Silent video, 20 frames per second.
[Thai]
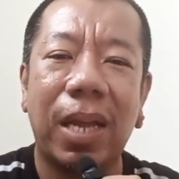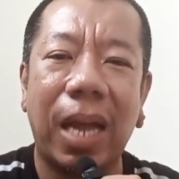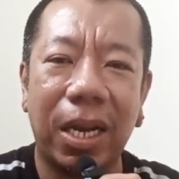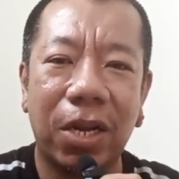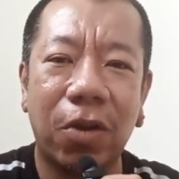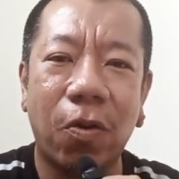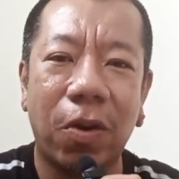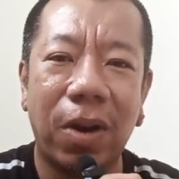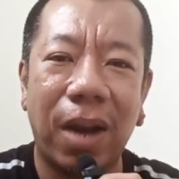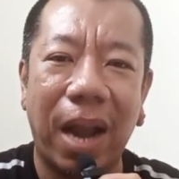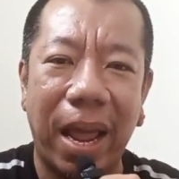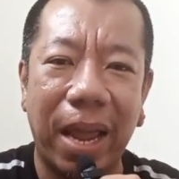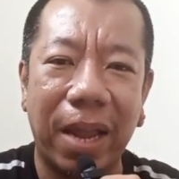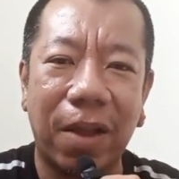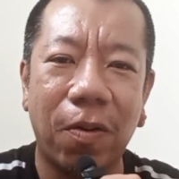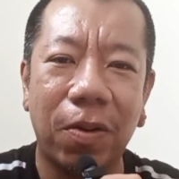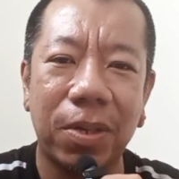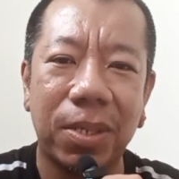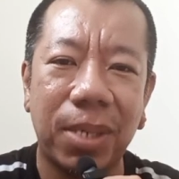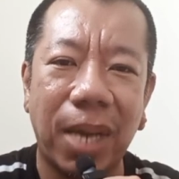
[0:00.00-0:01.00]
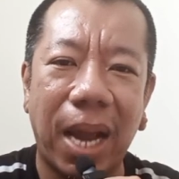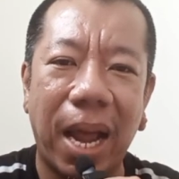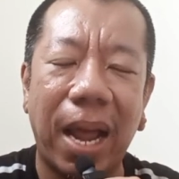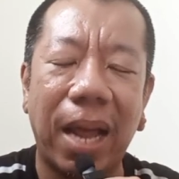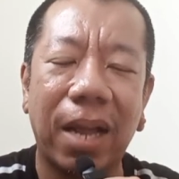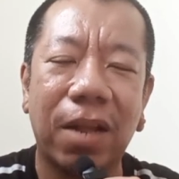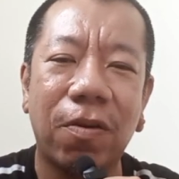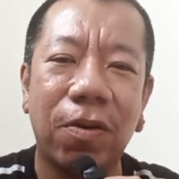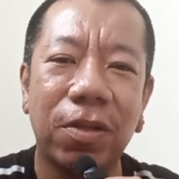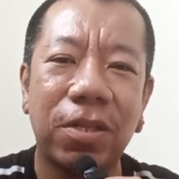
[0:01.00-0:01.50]
กันกดไลค์ กดแช
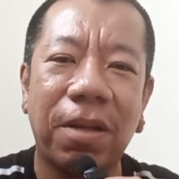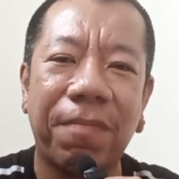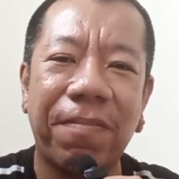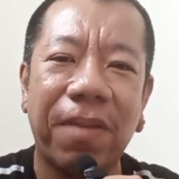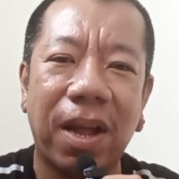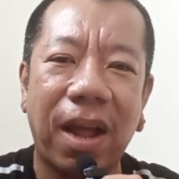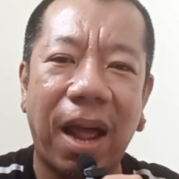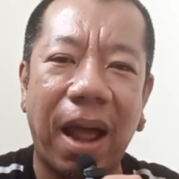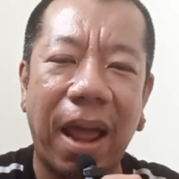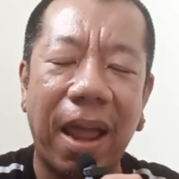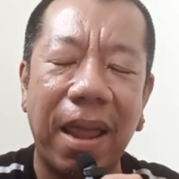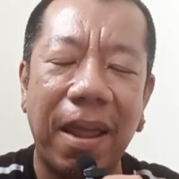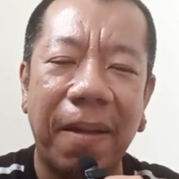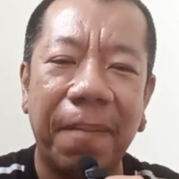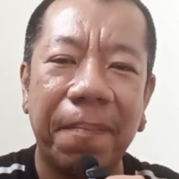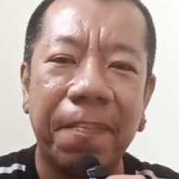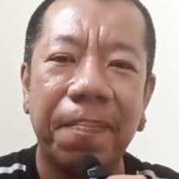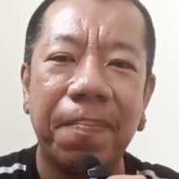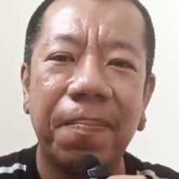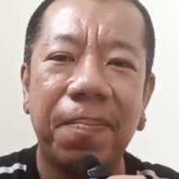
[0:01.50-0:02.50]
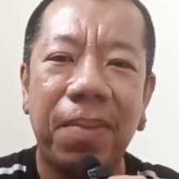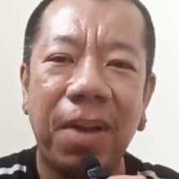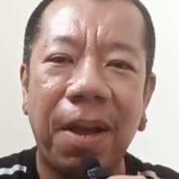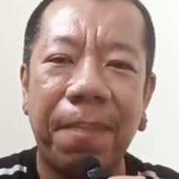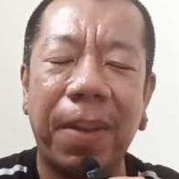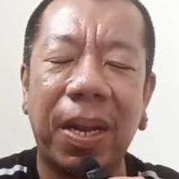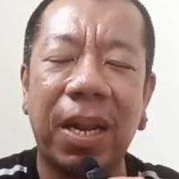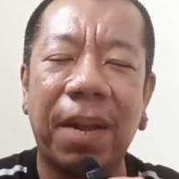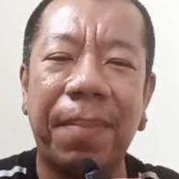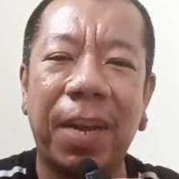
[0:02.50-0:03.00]
ร์ กดซับสไคร b ์เพื่อ
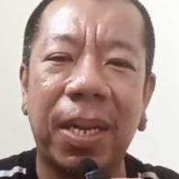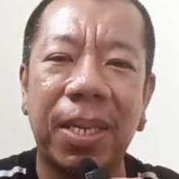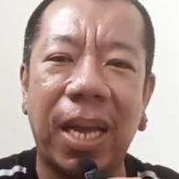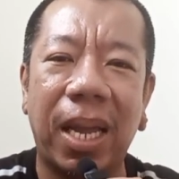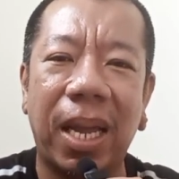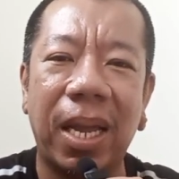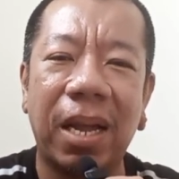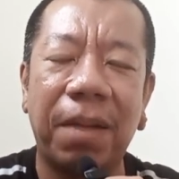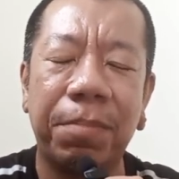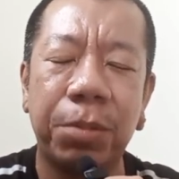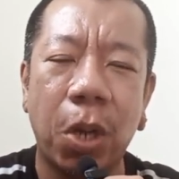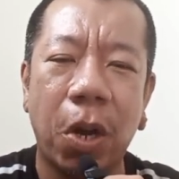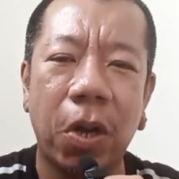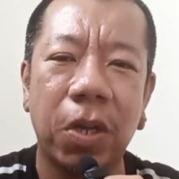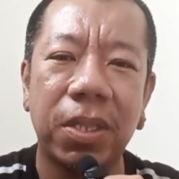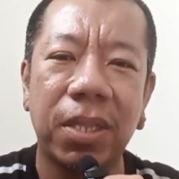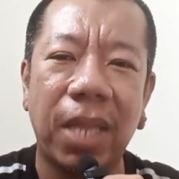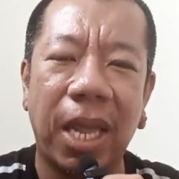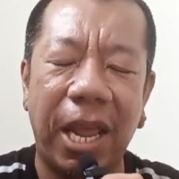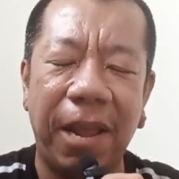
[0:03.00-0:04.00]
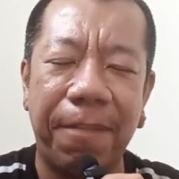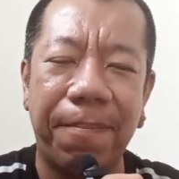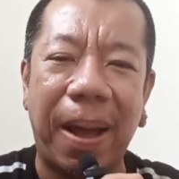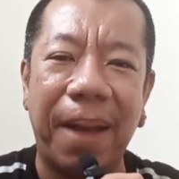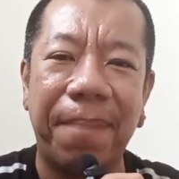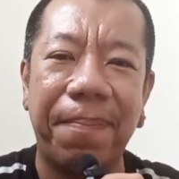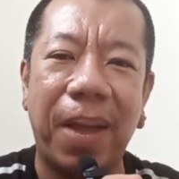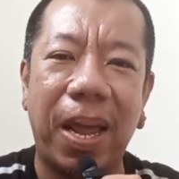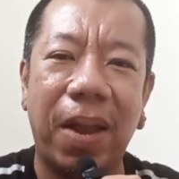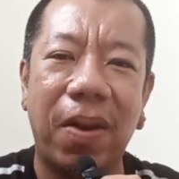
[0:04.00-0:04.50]
เป็นกำลังใจกับช่องตีบ้า
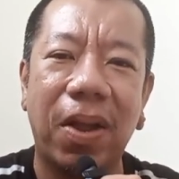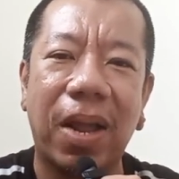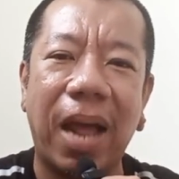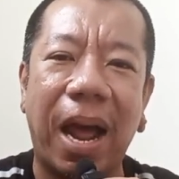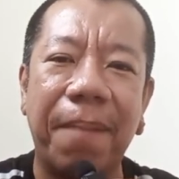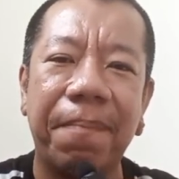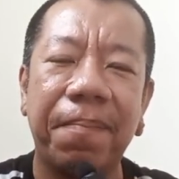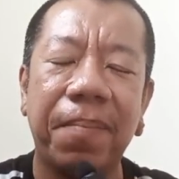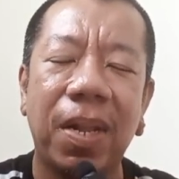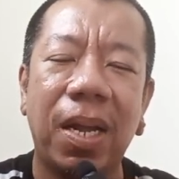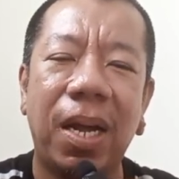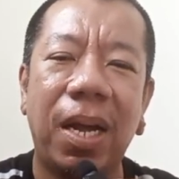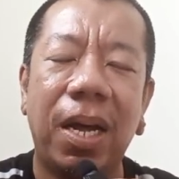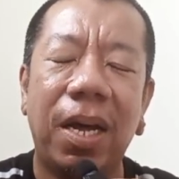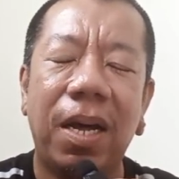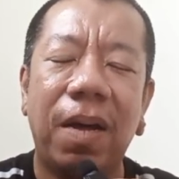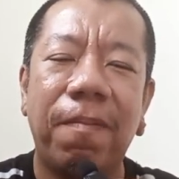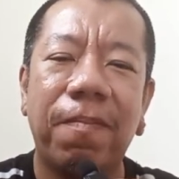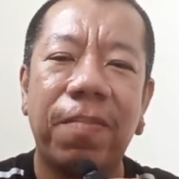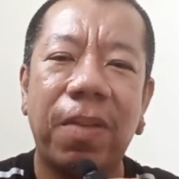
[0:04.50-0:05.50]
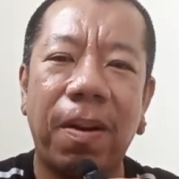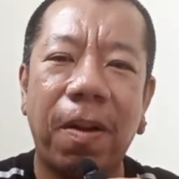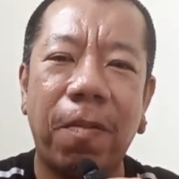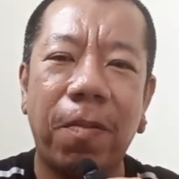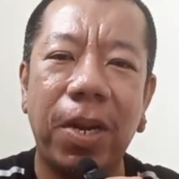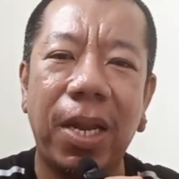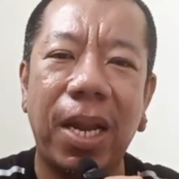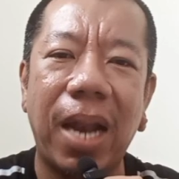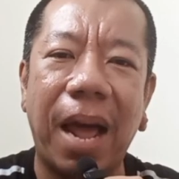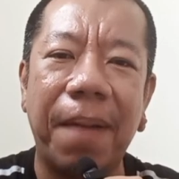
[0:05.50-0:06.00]
นเพจนะครับสำหรับ
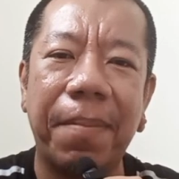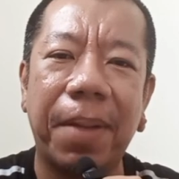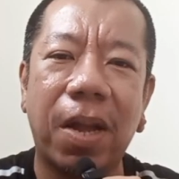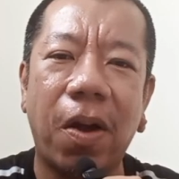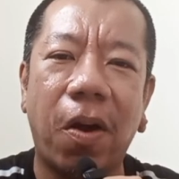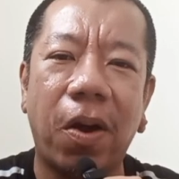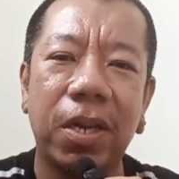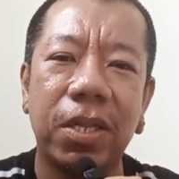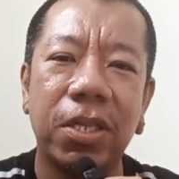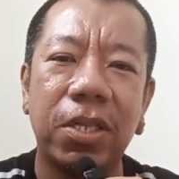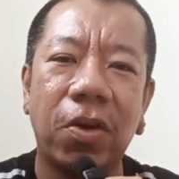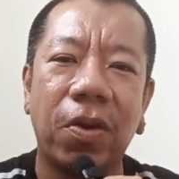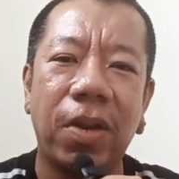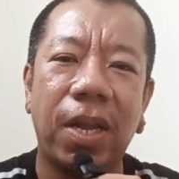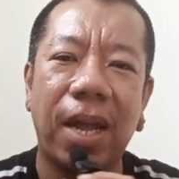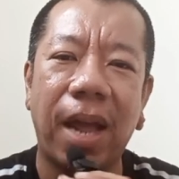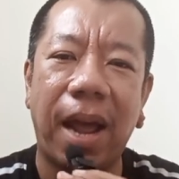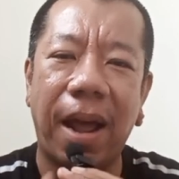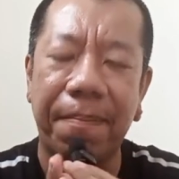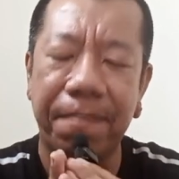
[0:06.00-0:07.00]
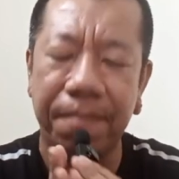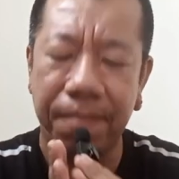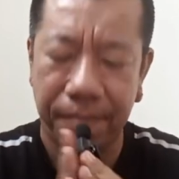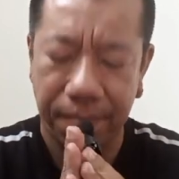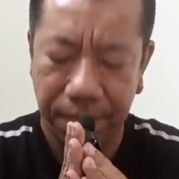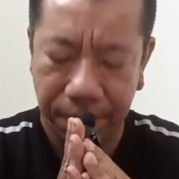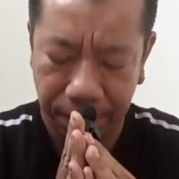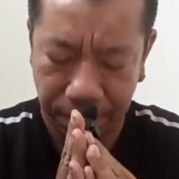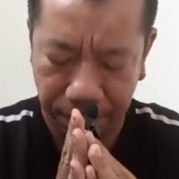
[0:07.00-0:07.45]
วันนี้ลาไปก่อน สวัสดีครับ